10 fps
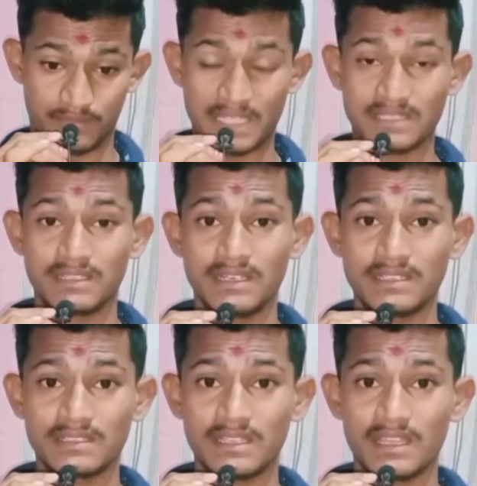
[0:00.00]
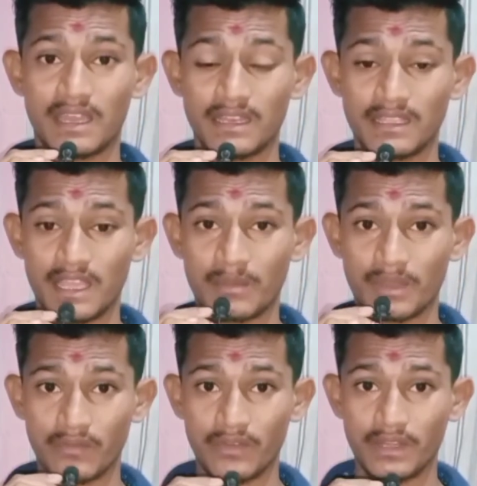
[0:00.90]
मांस गिनर इसलिए खा रहे कि
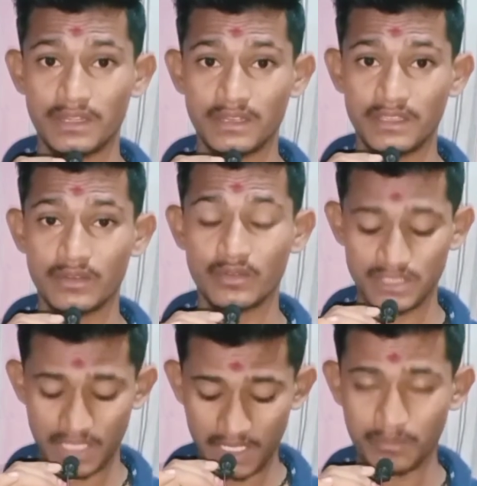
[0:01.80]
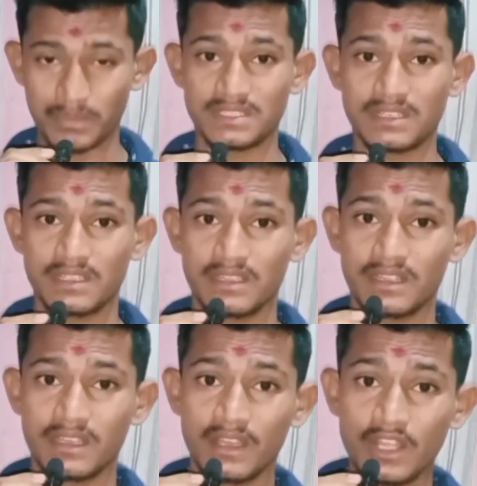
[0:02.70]
हमारा वेट गेन हो जाए पचन
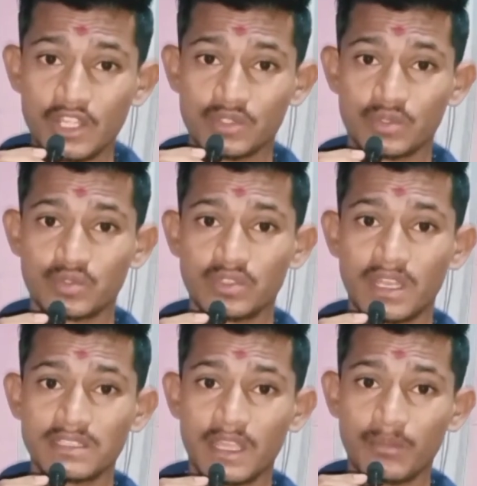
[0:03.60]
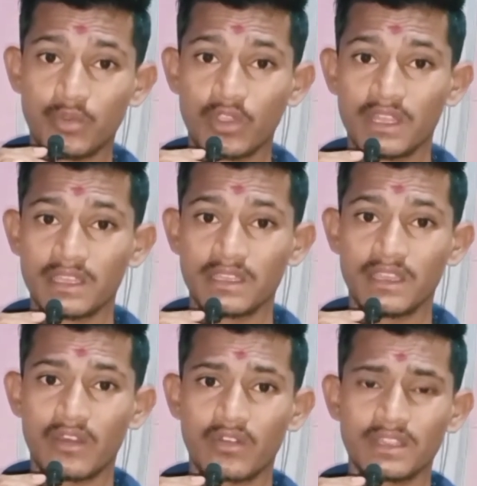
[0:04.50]
क्रिया जो सुधर जाए भूख
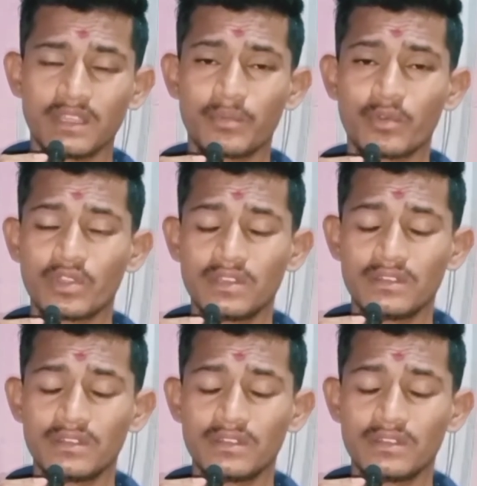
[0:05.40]
लगे और ये तो